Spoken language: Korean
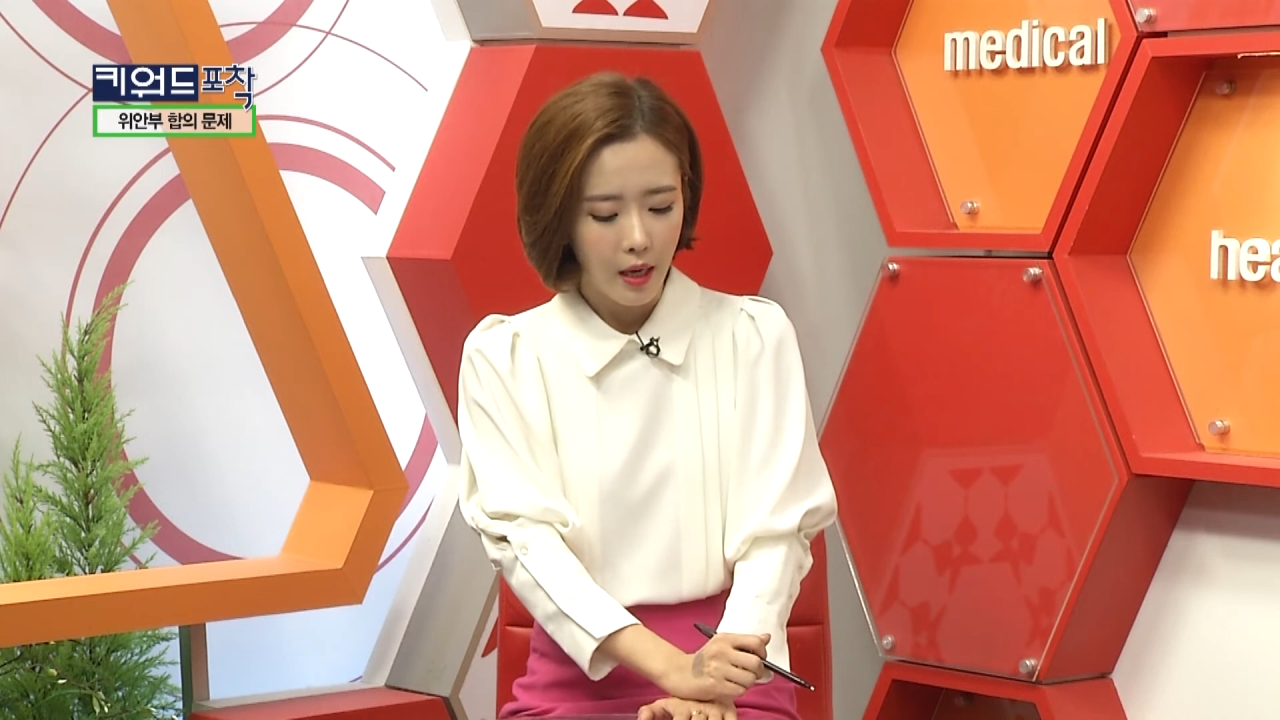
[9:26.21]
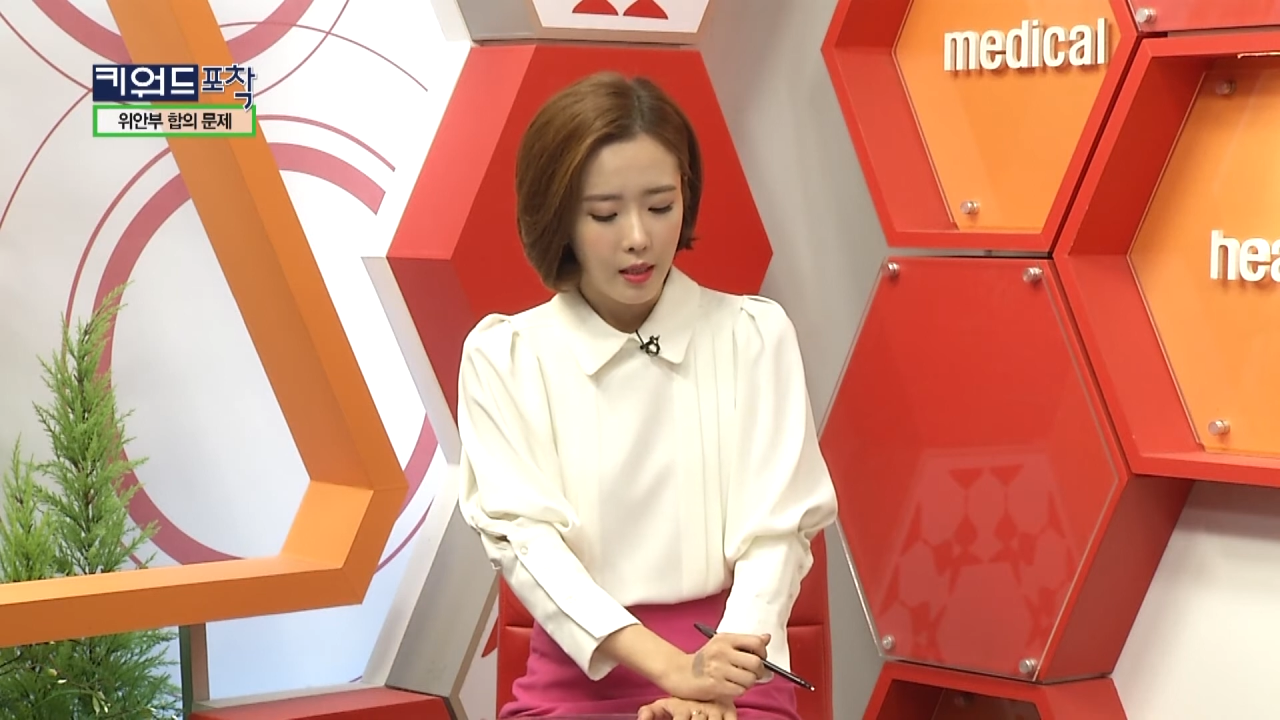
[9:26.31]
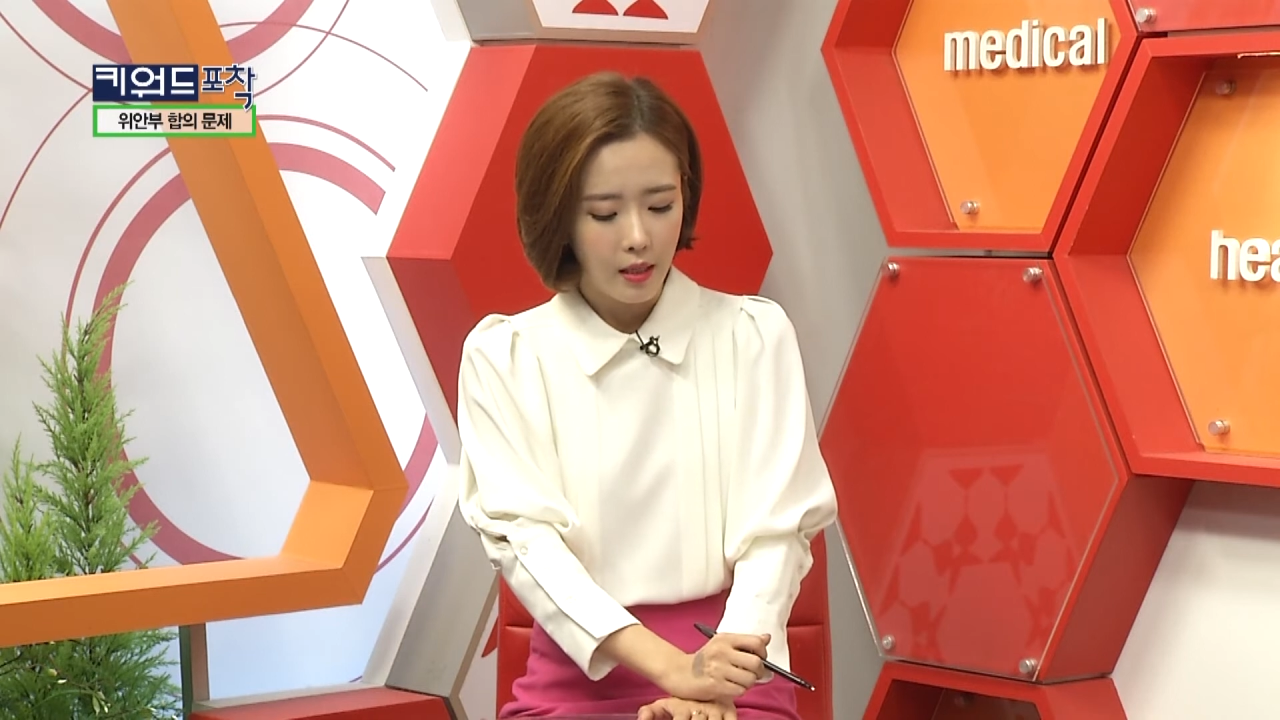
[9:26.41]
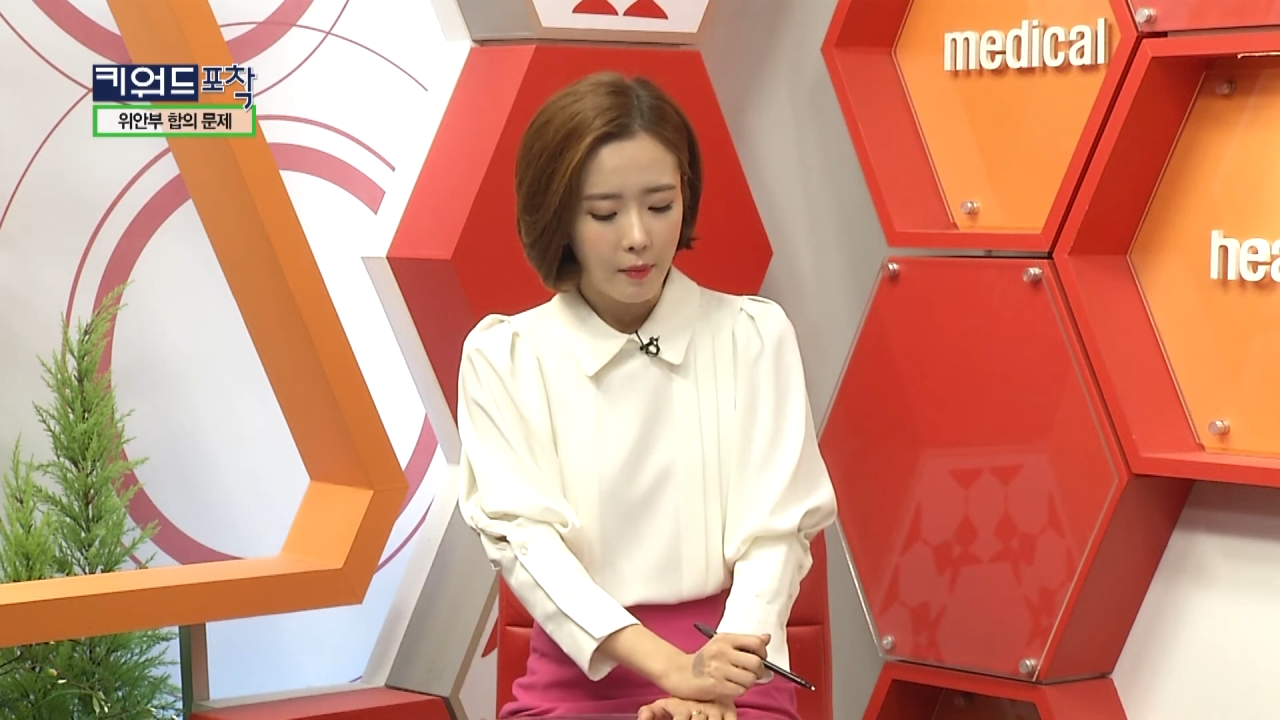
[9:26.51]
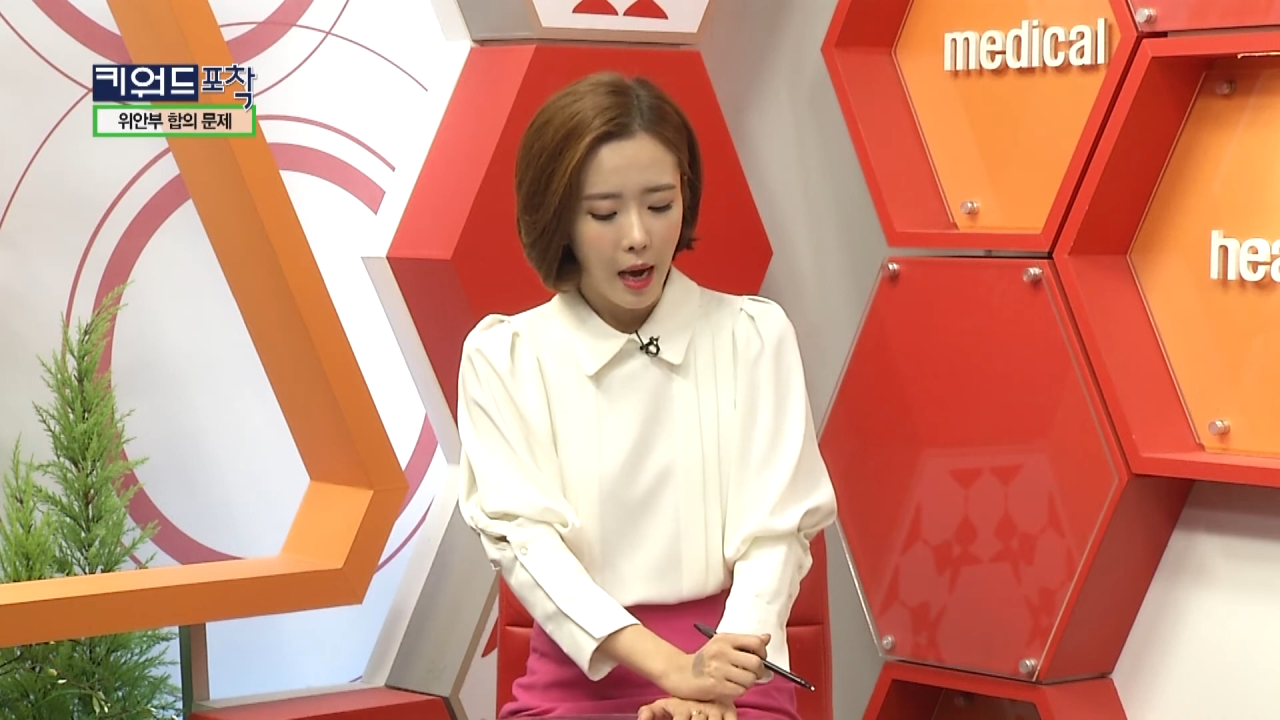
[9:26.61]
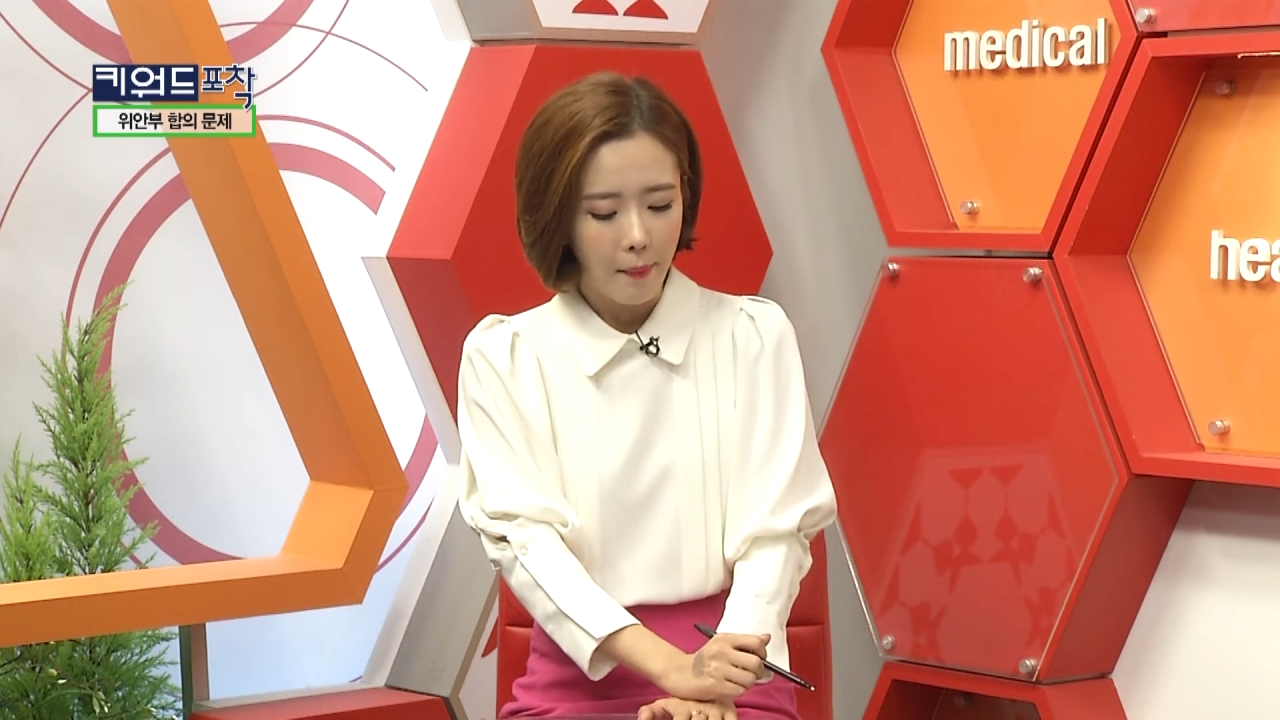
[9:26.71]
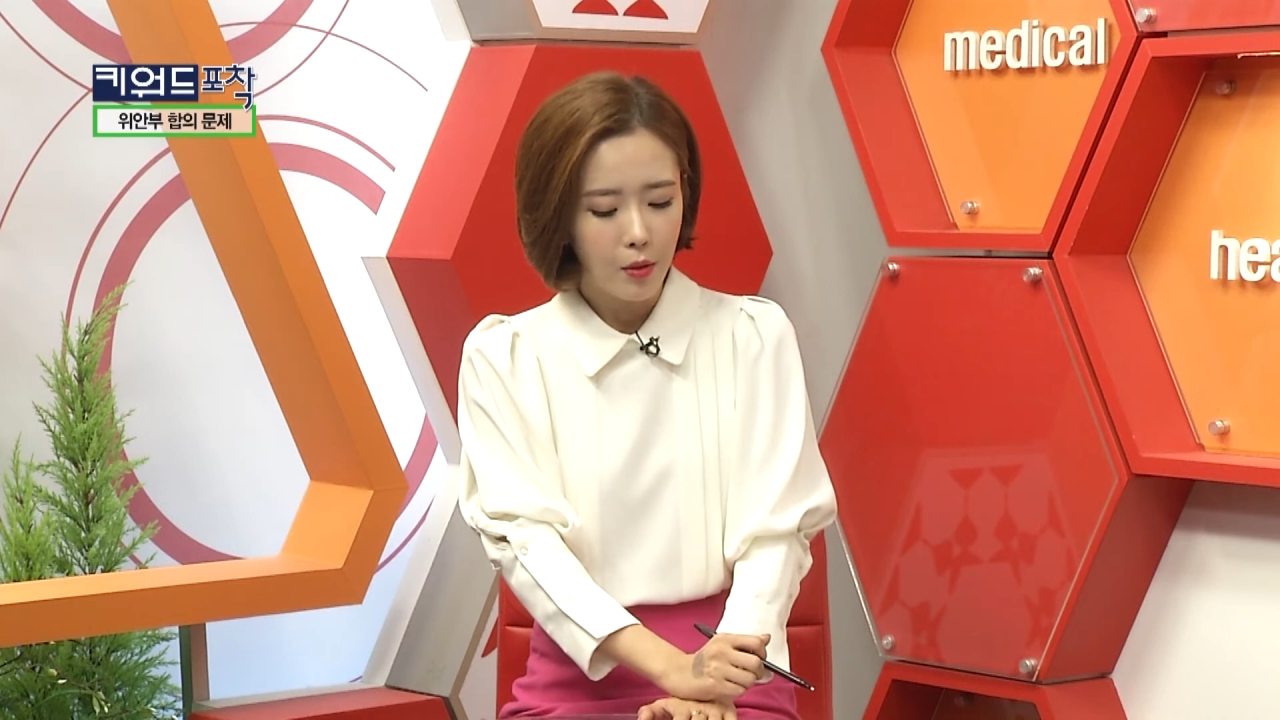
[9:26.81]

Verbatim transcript: 지금 아베